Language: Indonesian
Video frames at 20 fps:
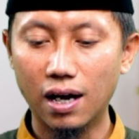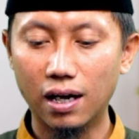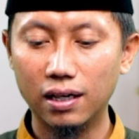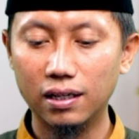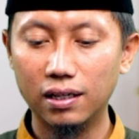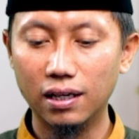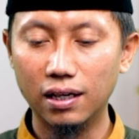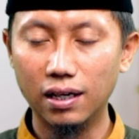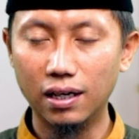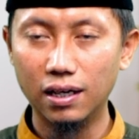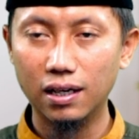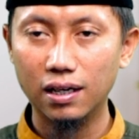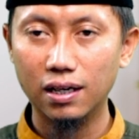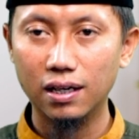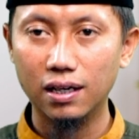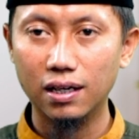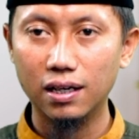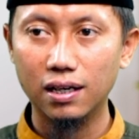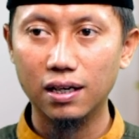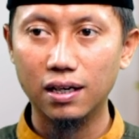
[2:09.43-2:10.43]
adalah
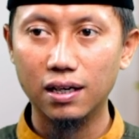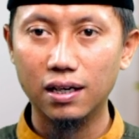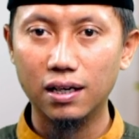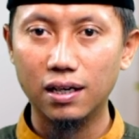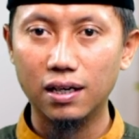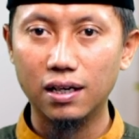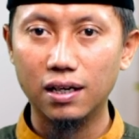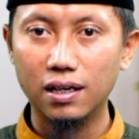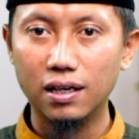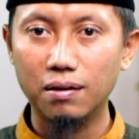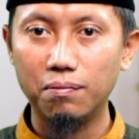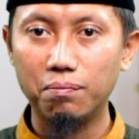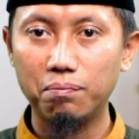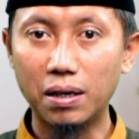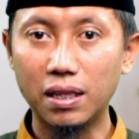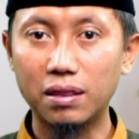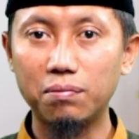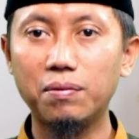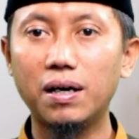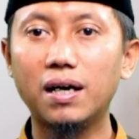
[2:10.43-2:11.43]

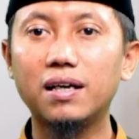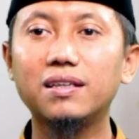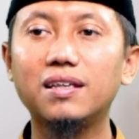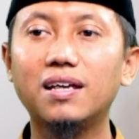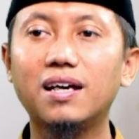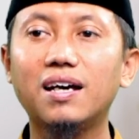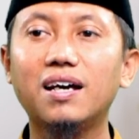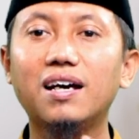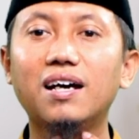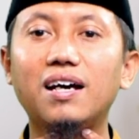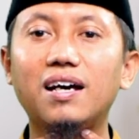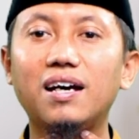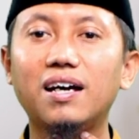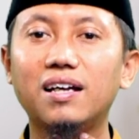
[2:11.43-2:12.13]
madbahnya.